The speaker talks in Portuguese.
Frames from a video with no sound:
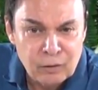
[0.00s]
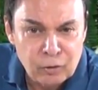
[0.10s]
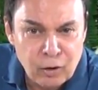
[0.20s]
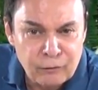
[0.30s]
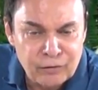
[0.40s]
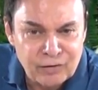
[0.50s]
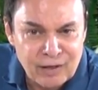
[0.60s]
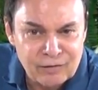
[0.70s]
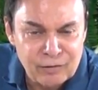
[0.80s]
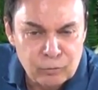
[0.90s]

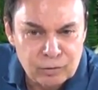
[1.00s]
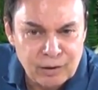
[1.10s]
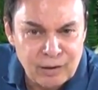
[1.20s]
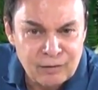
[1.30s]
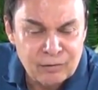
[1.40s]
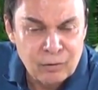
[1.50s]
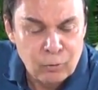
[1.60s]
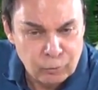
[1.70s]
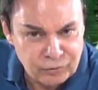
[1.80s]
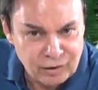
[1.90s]
9753
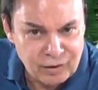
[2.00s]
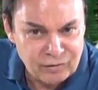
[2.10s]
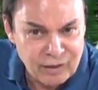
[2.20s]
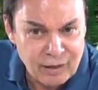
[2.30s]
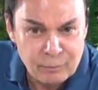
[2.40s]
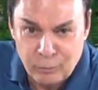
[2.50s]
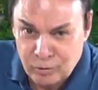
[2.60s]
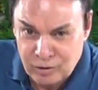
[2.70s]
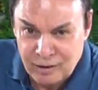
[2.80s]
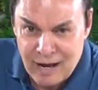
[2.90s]
ou se quiser,
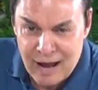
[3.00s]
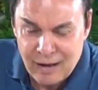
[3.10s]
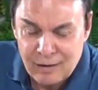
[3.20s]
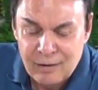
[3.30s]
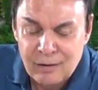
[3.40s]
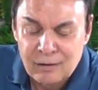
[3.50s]
pode ligar